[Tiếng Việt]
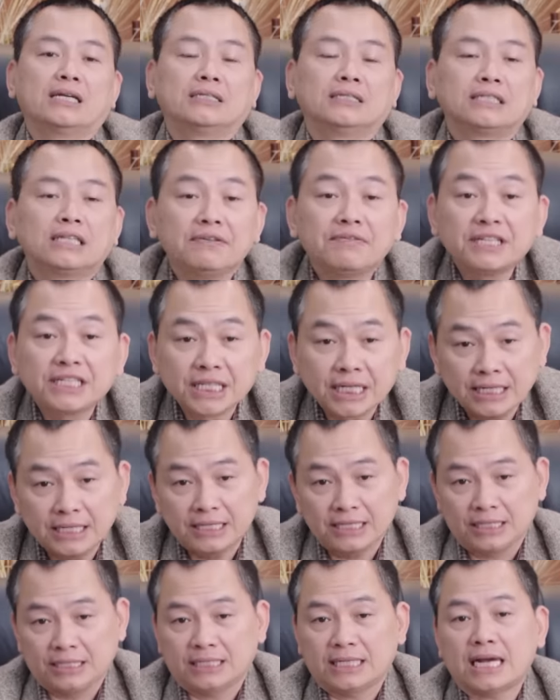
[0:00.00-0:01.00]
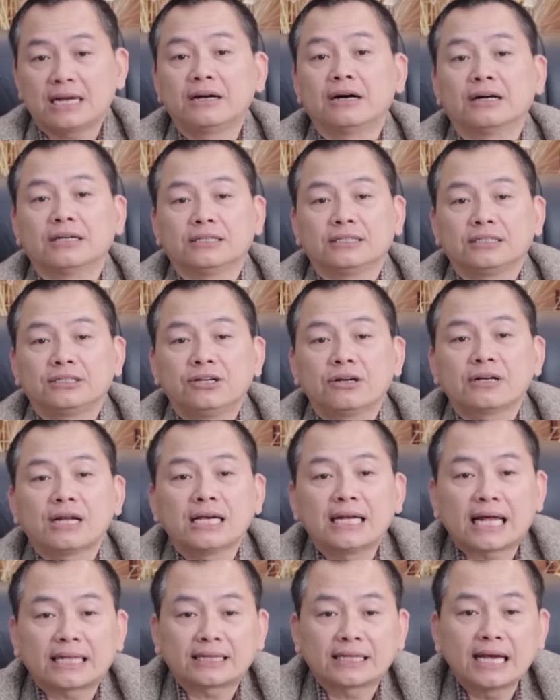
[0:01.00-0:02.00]
nhân CVG ra đời trước
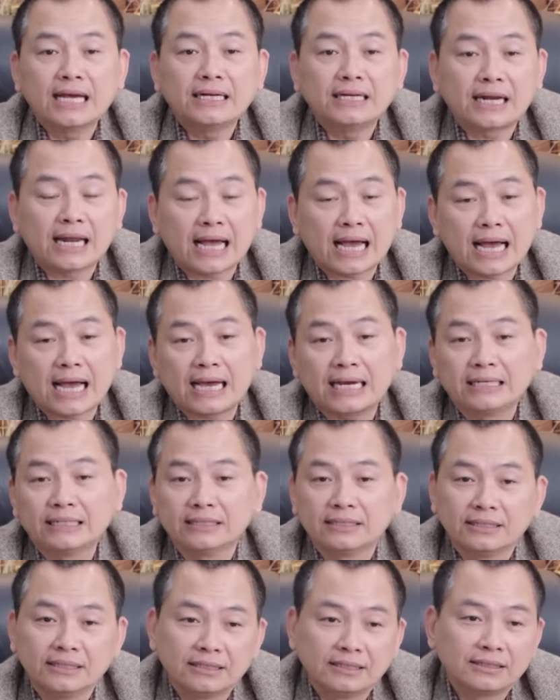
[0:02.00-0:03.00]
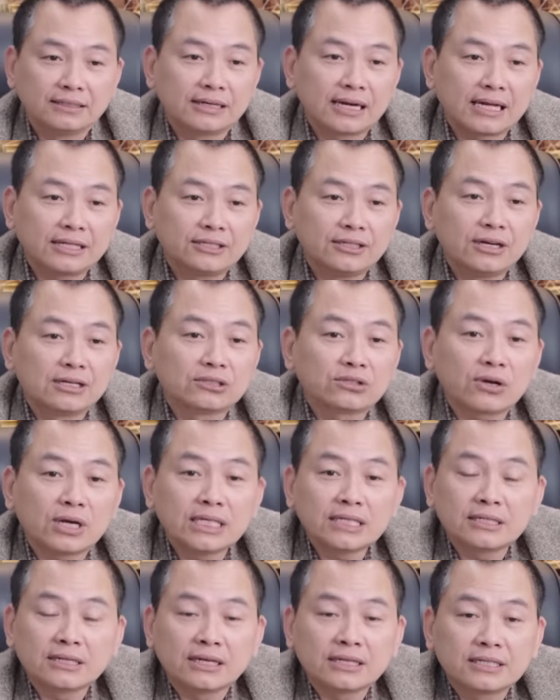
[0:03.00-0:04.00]
đây đặt tên là là trường
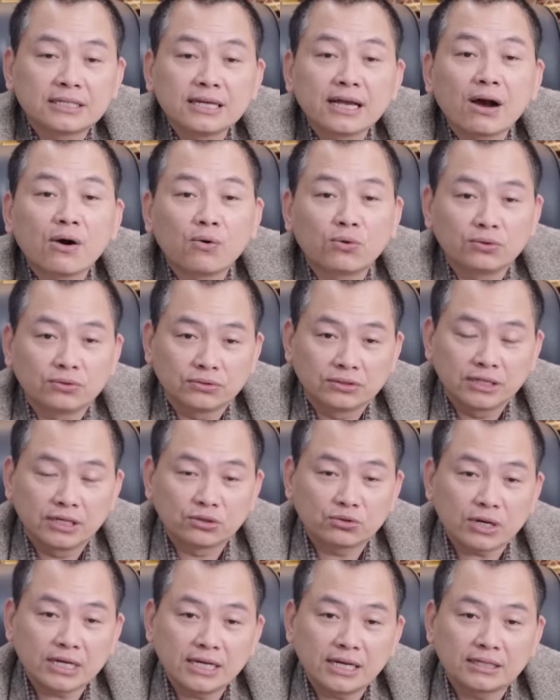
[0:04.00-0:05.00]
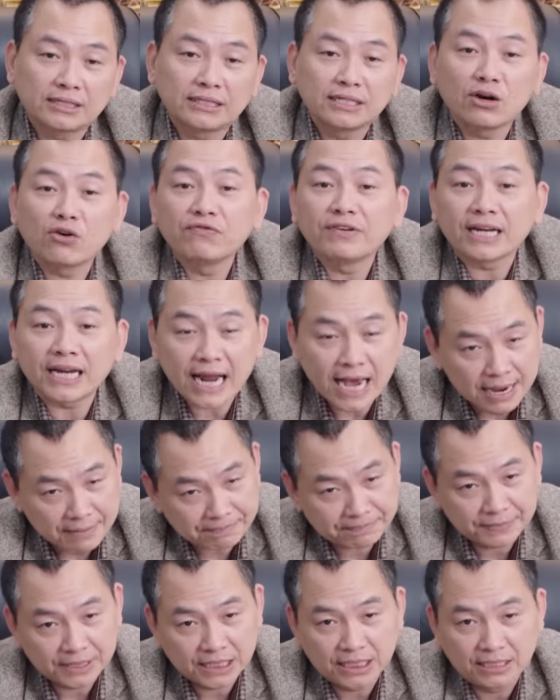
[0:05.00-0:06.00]
doanh CEO trường doanh nhân CEO Việt
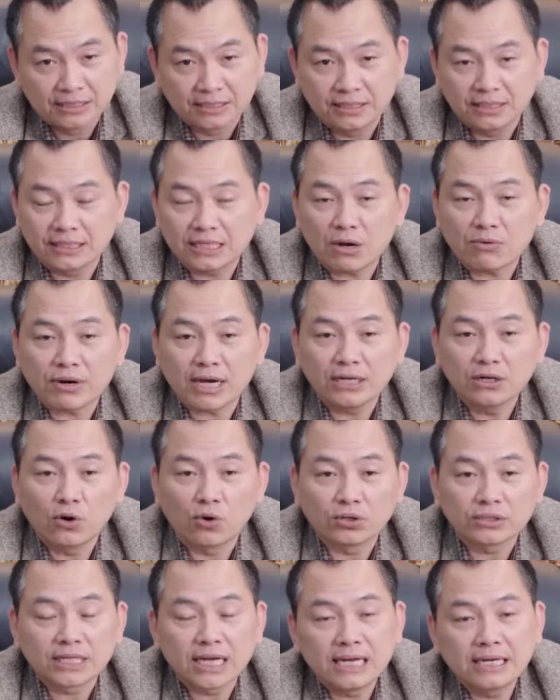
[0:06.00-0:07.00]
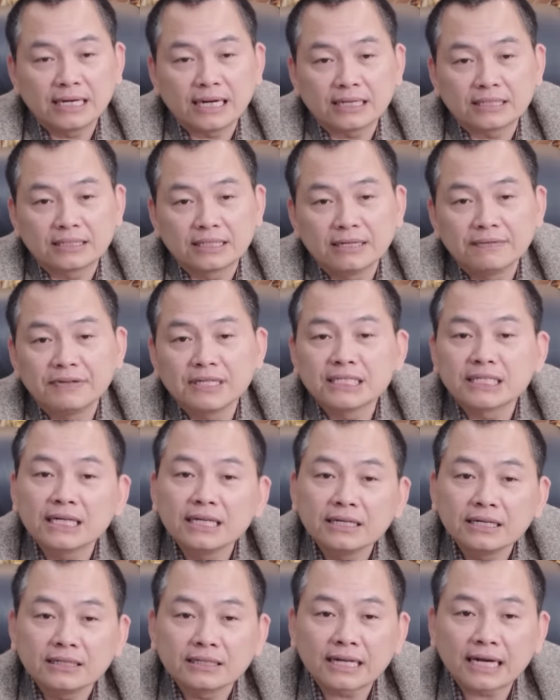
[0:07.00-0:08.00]
Nam thì sau này đổi tên là CBG
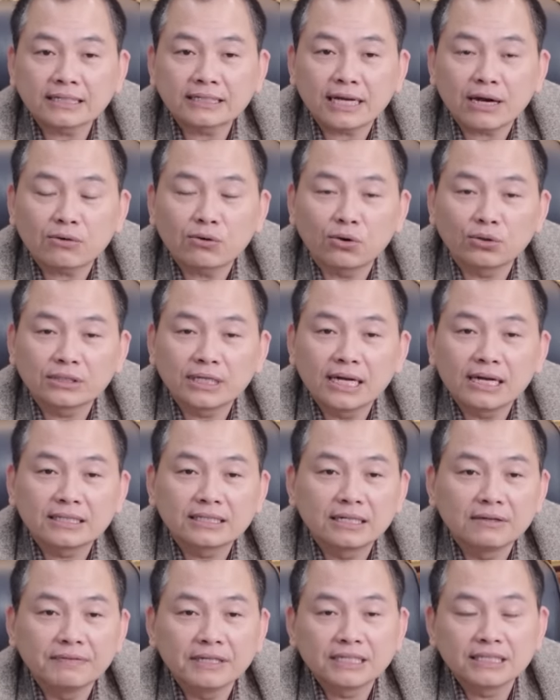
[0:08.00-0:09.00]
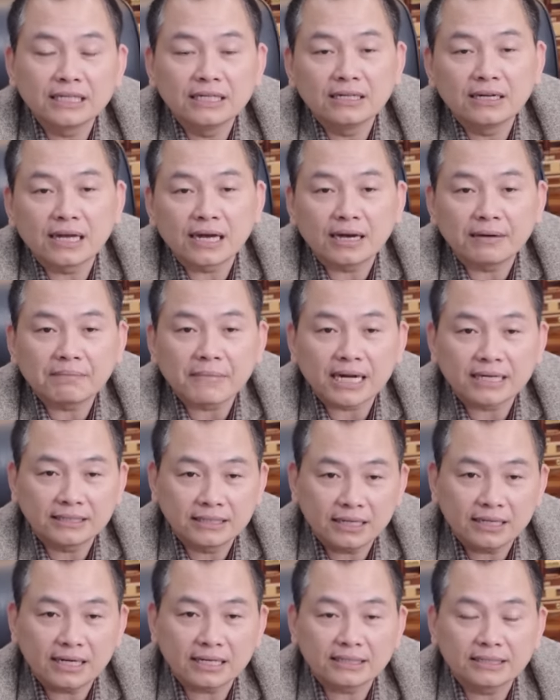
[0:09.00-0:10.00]
tại sao đổi tên là CBG là bản
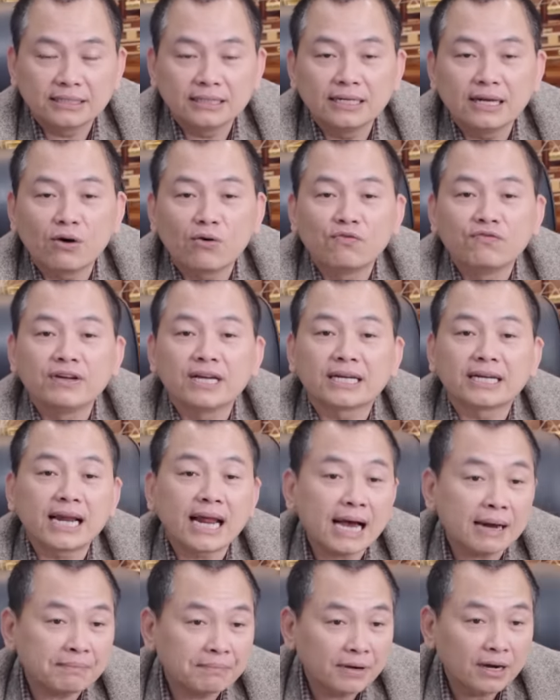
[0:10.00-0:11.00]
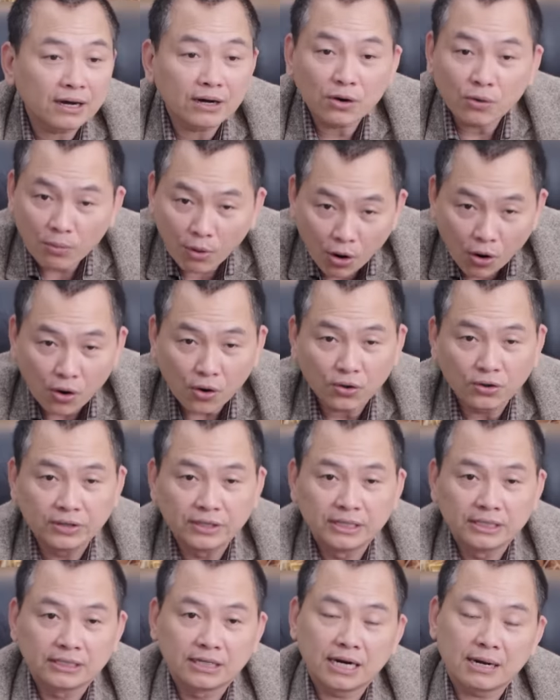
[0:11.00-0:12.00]
chất là CEO Việt Nam Global
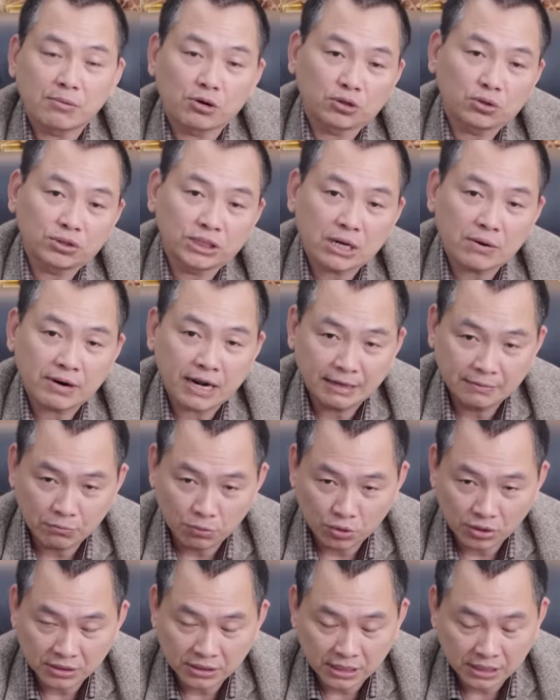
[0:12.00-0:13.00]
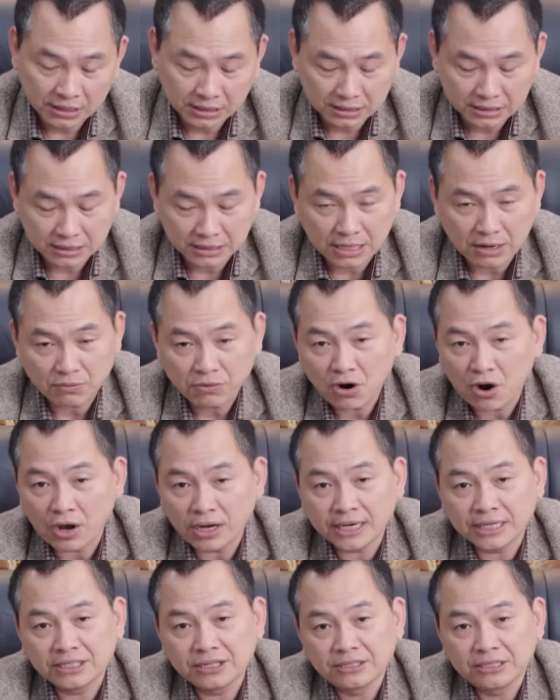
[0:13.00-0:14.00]
tức là bọn tôi sau này muốn ờ, đóng
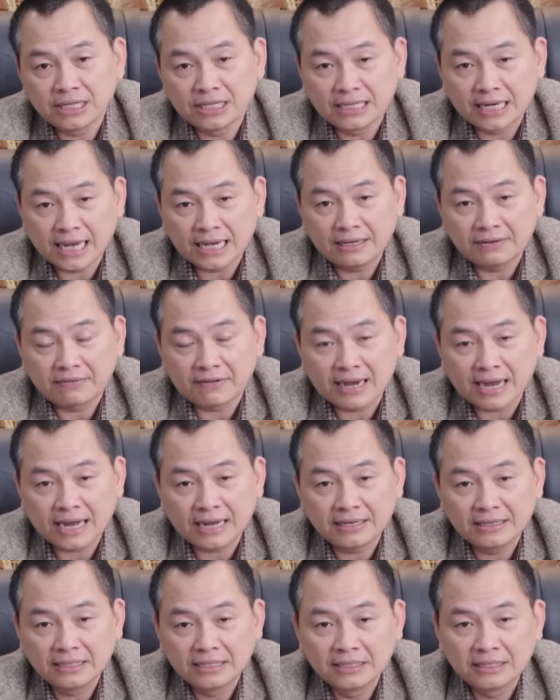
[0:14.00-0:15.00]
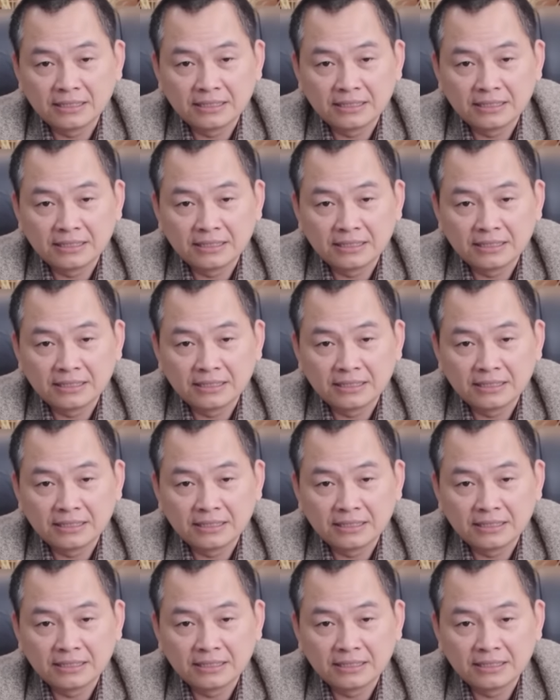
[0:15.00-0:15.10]
gói cái chương trình này và